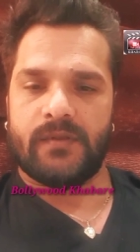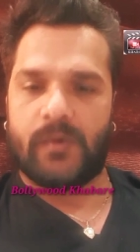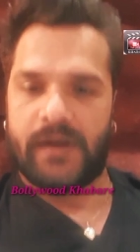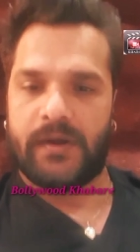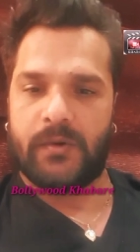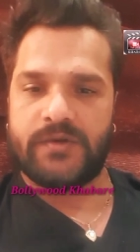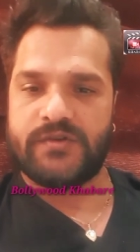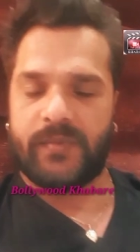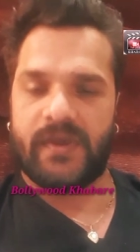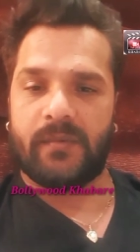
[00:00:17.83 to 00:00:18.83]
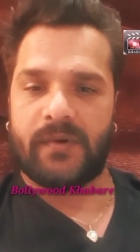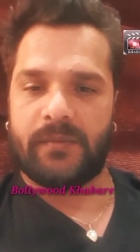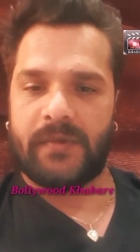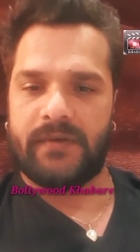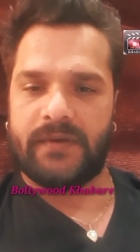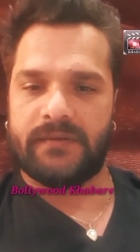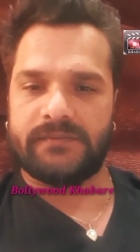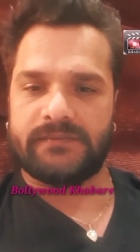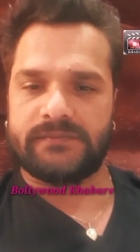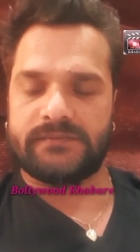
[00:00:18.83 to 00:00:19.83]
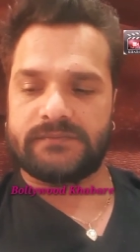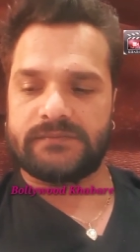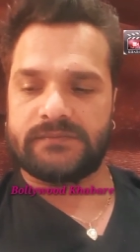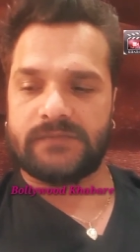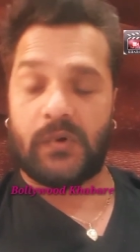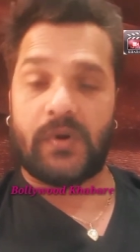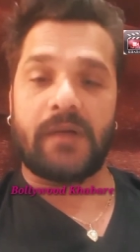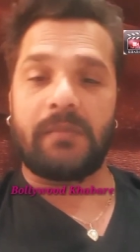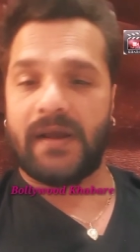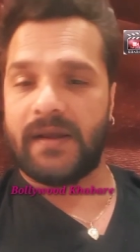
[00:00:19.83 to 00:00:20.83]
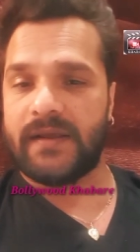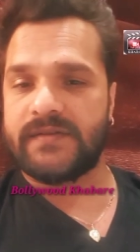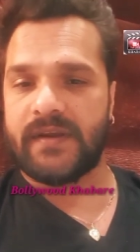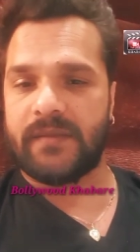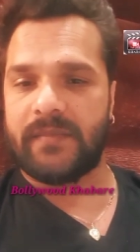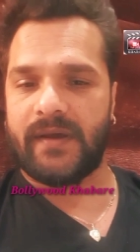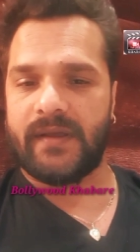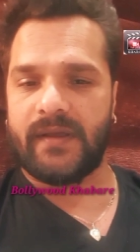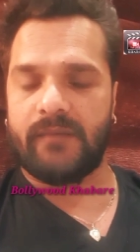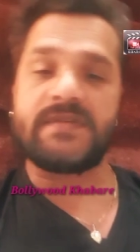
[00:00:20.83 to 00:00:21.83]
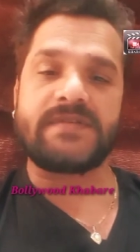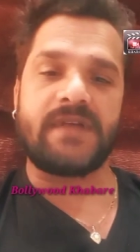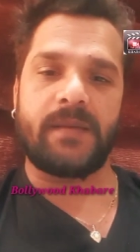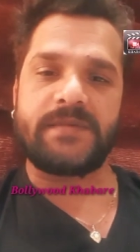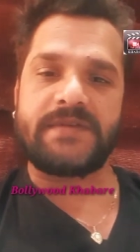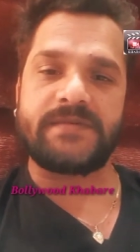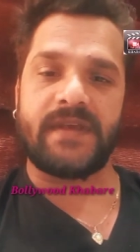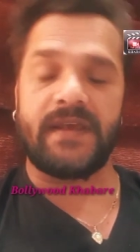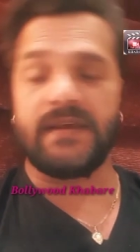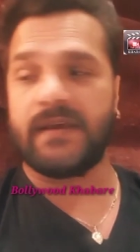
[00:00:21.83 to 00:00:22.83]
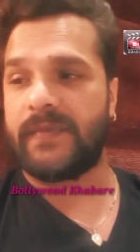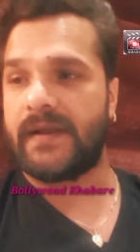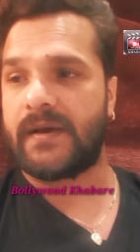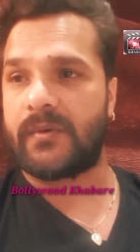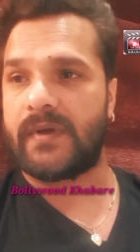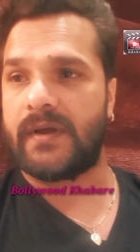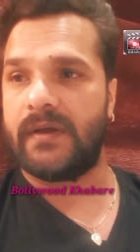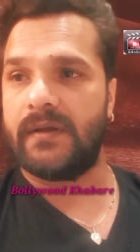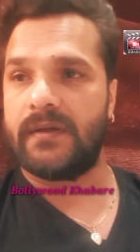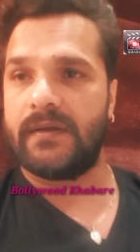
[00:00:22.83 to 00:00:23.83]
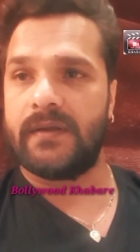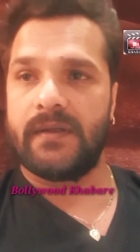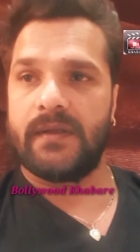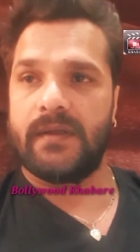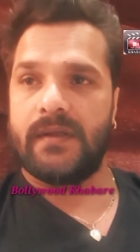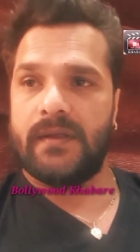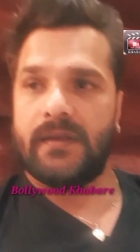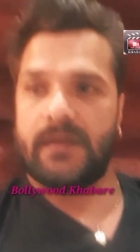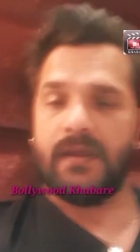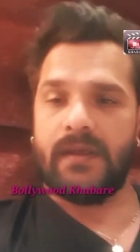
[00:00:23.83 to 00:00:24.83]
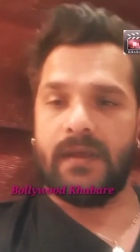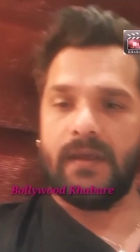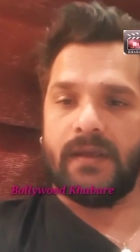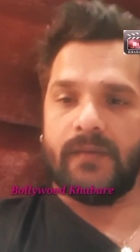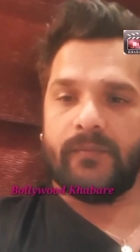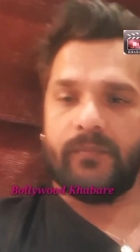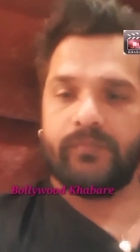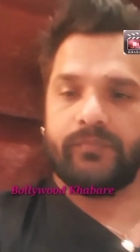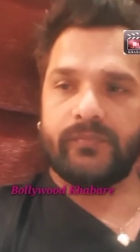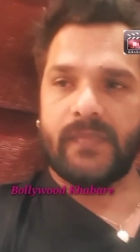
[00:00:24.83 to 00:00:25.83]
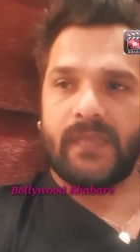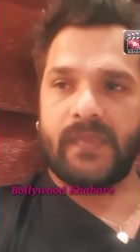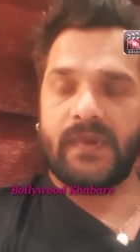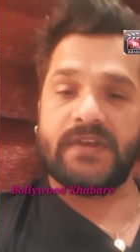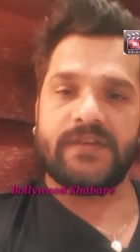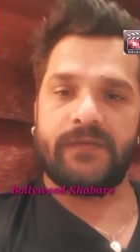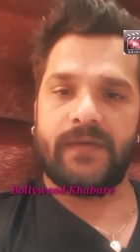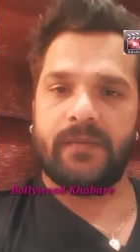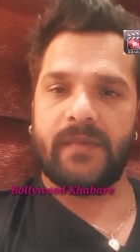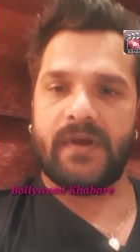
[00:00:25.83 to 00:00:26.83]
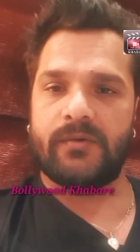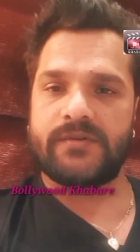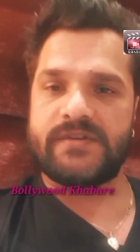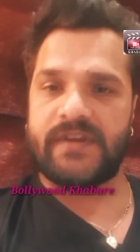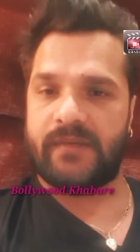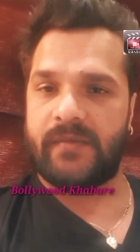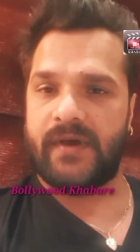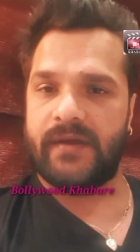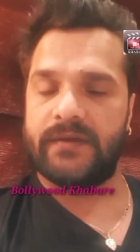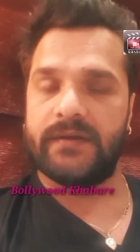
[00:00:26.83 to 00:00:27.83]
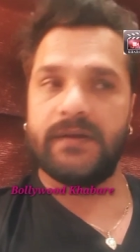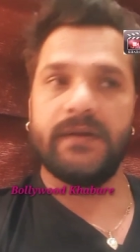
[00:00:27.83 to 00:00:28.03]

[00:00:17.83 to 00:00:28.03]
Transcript: दुल्हन हुई जो पिया मन भावे और कमाल की सिनेमा है हम बस आप सबसे यही अपील करूँगा कि जैसे फिल्म का वो सिनेमा है